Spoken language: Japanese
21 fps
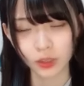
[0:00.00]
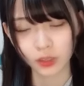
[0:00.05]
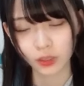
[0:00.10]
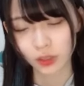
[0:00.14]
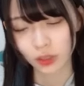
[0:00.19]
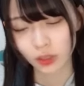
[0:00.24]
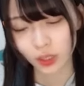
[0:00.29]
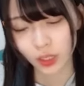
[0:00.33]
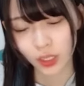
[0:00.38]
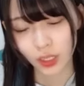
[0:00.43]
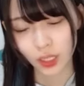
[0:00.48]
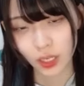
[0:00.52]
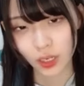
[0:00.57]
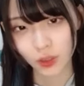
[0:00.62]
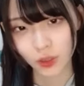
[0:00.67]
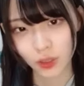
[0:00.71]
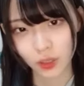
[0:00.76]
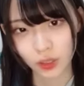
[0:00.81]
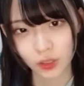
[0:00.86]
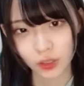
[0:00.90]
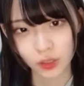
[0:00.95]
お風呂入
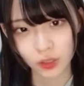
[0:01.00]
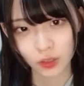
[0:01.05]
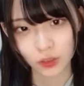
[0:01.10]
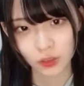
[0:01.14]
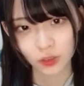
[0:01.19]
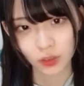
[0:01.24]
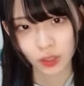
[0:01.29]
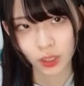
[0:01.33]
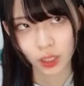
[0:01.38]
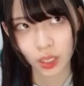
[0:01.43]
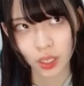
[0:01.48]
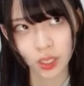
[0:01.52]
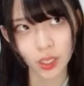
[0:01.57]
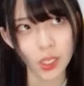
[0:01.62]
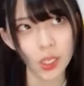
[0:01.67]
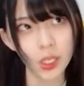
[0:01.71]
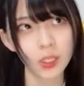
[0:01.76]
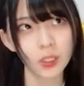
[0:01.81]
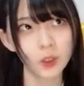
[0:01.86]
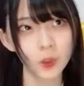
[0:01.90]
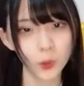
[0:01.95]
ろう今日は
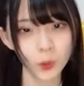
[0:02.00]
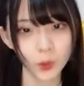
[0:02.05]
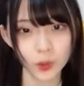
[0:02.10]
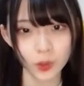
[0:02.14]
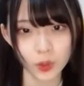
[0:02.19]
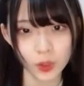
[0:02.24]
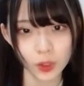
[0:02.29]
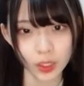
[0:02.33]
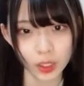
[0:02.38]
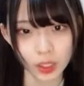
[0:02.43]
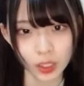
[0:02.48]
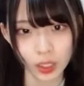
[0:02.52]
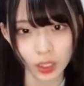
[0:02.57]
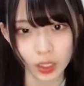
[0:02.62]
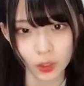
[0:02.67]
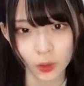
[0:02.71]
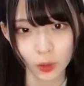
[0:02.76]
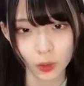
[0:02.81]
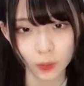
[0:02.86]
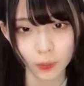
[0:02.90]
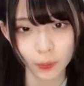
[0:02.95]
ね入浴剤入
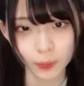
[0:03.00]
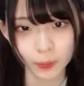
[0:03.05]
れよ